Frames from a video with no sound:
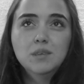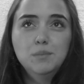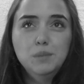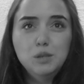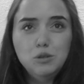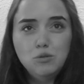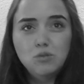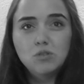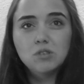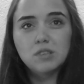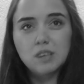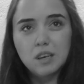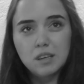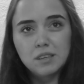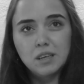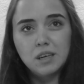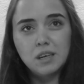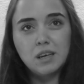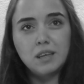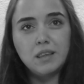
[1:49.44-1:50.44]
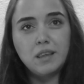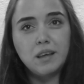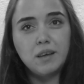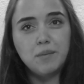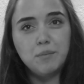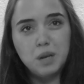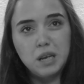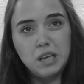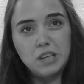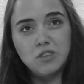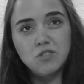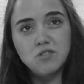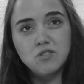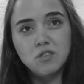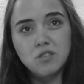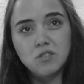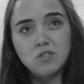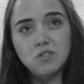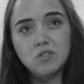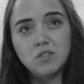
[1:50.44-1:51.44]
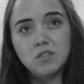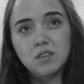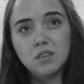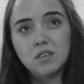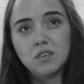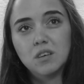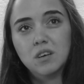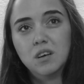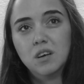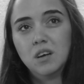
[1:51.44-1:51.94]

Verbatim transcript: Bir üç yıl kadar hani birlikte çalıştık.